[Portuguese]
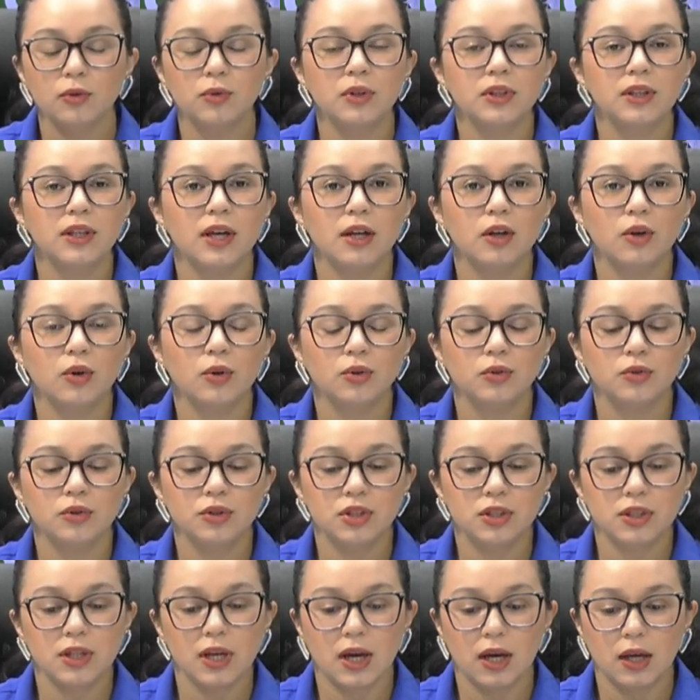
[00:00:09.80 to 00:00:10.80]
no interior
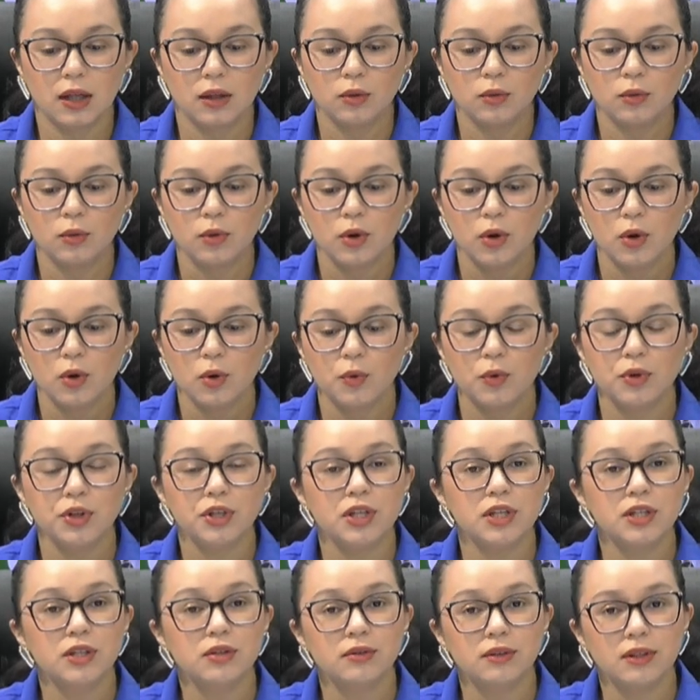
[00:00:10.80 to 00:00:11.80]
do estado. O
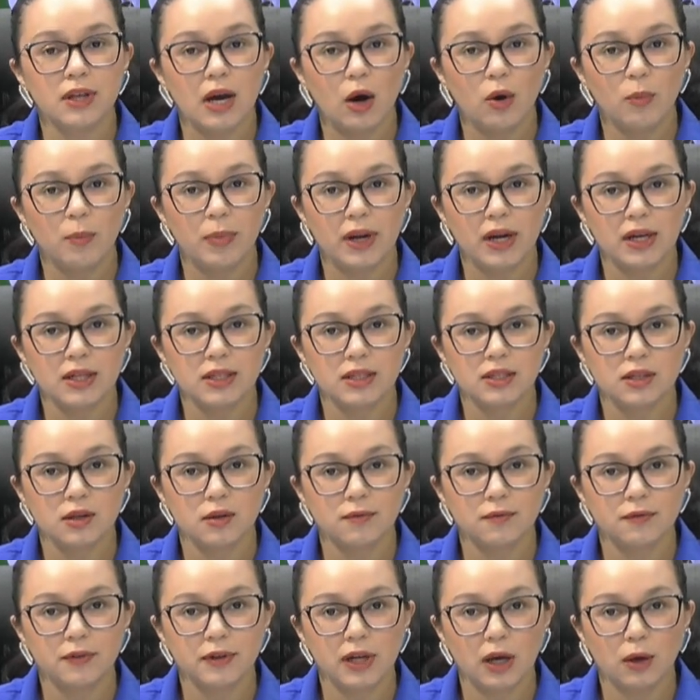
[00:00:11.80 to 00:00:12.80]
início da
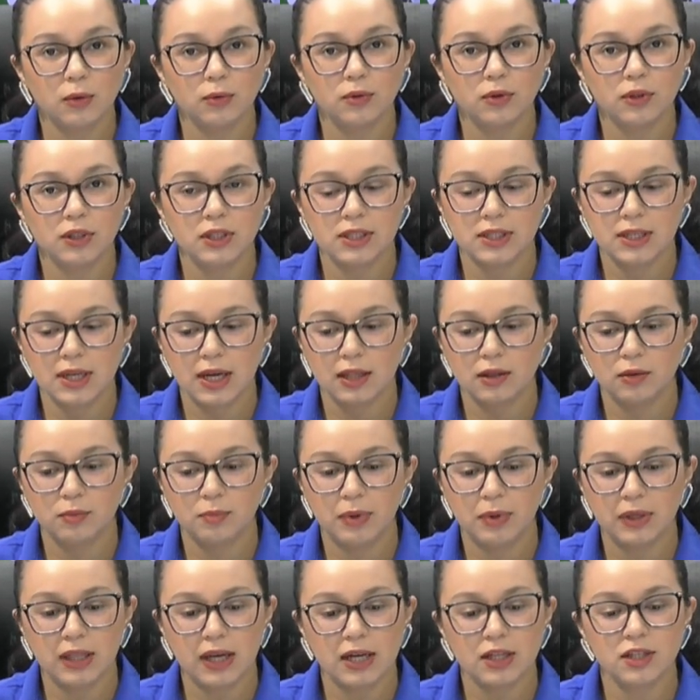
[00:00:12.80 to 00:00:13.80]
operação foi autorizado
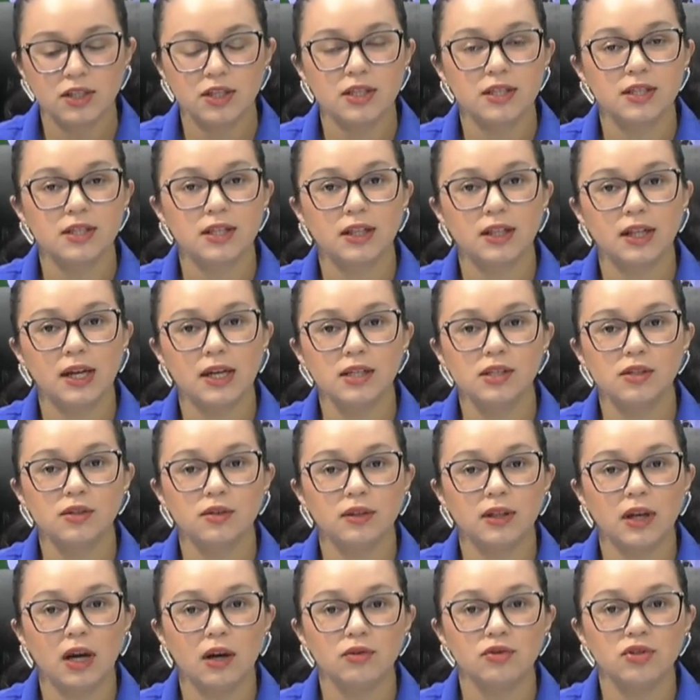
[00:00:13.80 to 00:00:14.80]
pela Agência
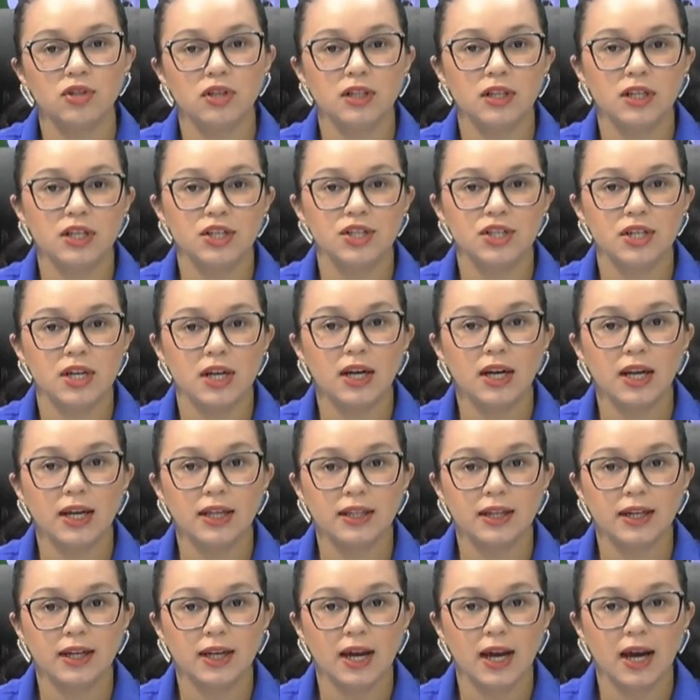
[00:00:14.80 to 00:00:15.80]
Nacional de Energia
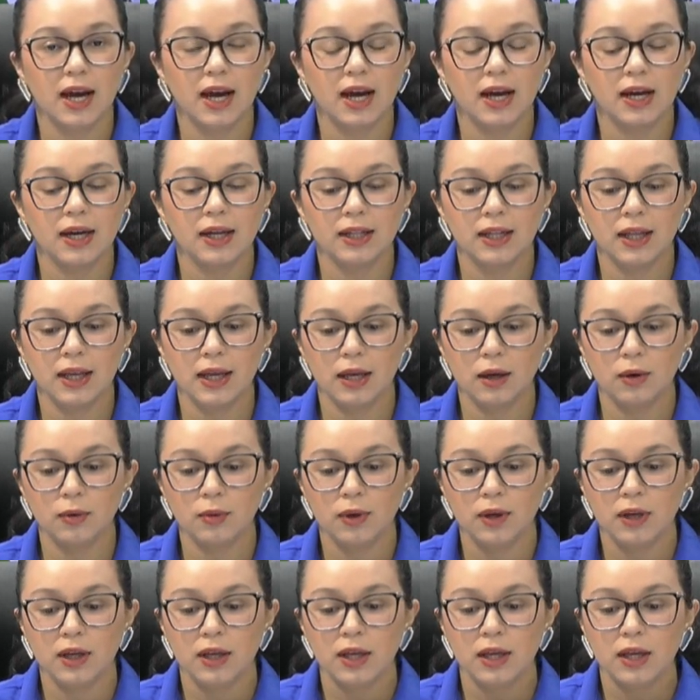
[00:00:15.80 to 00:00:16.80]
Elétrica, a
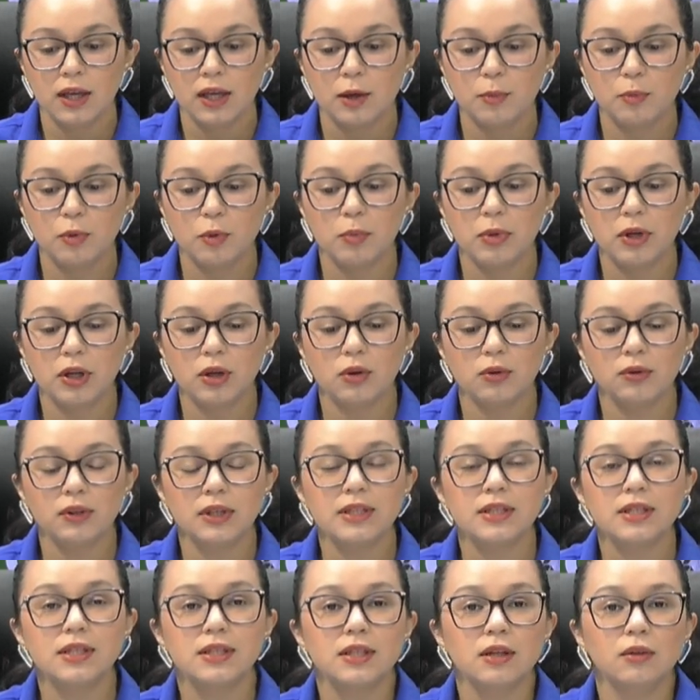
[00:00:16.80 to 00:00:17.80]
ANEEL, que publicou
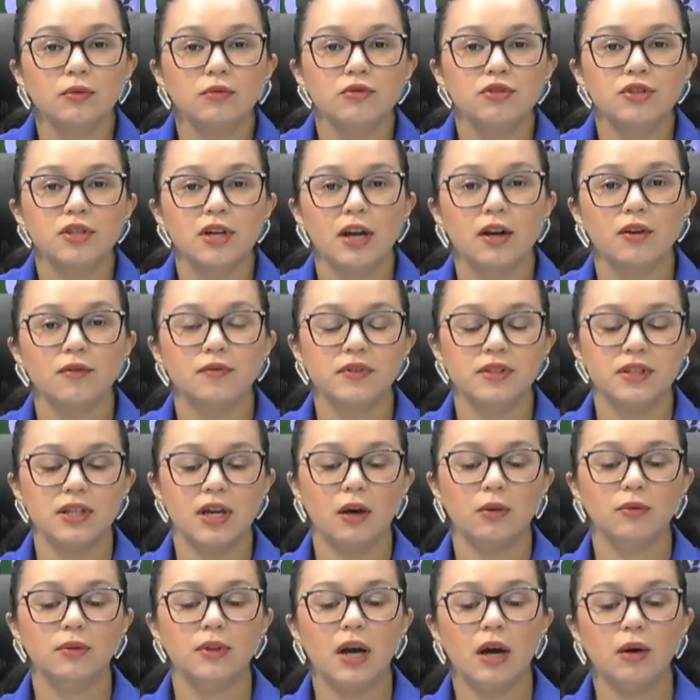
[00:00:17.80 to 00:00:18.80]
decisão no Diário
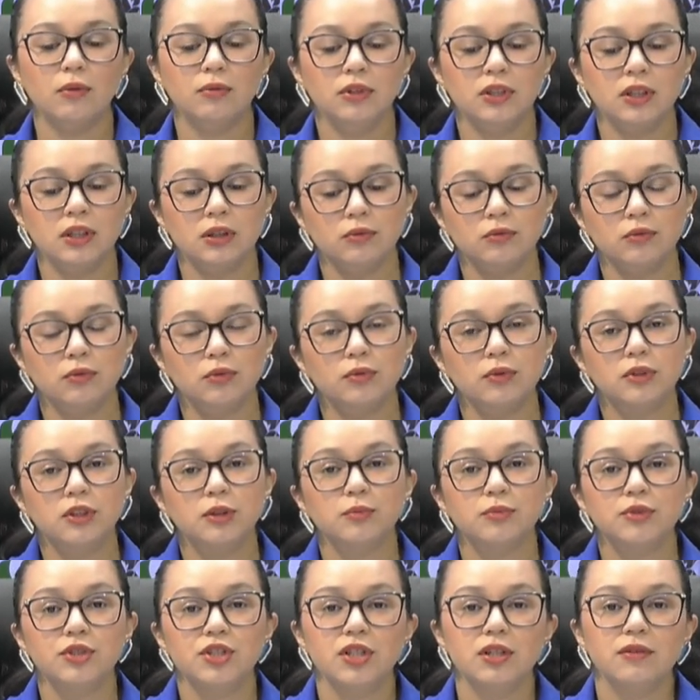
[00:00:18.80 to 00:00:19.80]
Oficial da União no
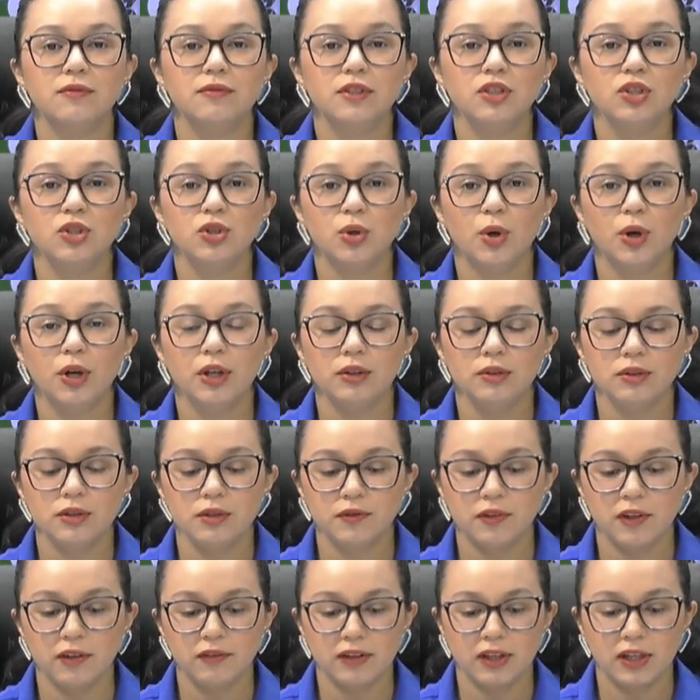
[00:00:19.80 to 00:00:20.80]
último dia 28
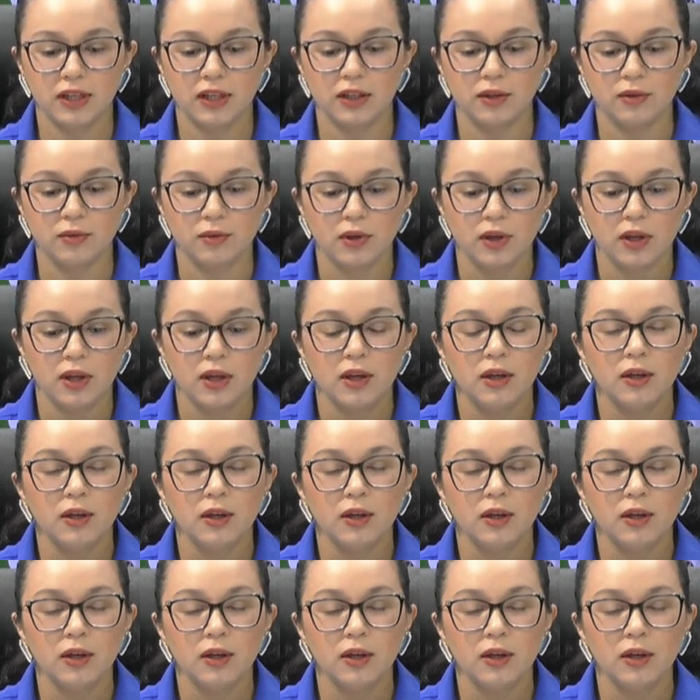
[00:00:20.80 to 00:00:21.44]
de fevereiro.